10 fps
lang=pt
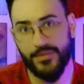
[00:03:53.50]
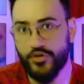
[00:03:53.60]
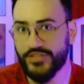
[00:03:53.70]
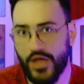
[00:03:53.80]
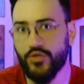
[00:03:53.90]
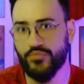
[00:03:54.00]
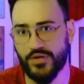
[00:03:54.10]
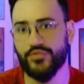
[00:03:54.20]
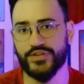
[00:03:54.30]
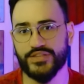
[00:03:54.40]
abordar
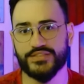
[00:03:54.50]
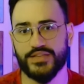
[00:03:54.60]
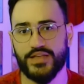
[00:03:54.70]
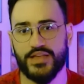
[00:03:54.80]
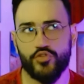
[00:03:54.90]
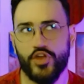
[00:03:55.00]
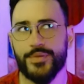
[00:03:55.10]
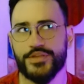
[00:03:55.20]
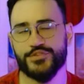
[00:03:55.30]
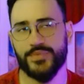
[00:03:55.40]
alguma coisa. E para um
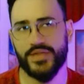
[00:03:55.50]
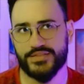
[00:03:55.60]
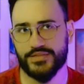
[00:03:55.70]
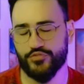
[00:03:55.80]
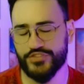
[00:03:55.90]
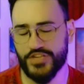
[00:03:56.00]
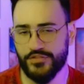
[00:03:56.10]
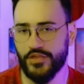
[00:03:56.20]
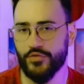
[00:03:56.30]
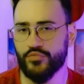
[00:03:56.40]
RPG de mesa, o
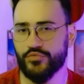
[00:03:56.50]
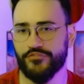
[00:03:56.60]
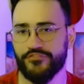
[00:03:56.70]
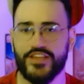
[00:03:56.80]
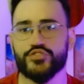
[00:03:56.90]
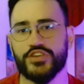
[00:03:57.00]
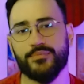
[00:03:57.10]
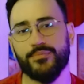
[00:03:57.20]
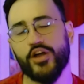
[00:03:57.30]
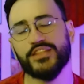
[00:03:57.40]
jeito que eu vejo
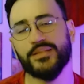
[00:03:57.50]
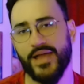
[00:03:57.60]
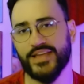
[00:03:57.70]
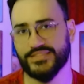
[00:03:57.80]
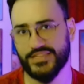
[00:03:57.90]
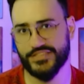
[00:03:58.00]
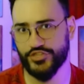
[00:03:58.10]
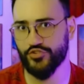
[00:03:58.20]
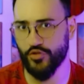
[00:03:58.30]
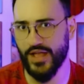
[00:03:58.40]
que importa mais da
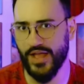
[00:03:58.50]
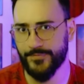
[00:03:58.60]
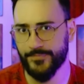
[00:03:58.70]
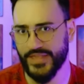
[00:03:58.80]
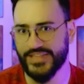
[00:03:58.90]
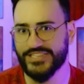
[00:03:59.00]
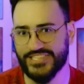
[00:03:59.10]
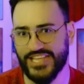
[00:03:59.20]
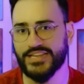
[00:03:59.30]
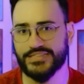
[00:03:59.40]
gente colocar em
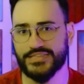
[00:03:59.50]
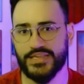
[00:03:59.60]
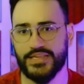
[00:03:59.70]
cenas